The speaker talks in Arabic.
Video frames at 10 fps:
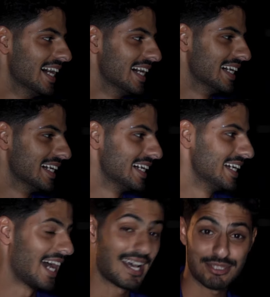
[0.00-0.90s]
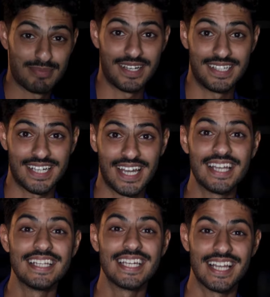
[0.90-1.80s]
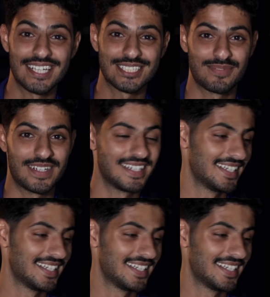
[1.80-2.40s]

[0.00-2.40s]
آه العاصمة خيالية العاصمة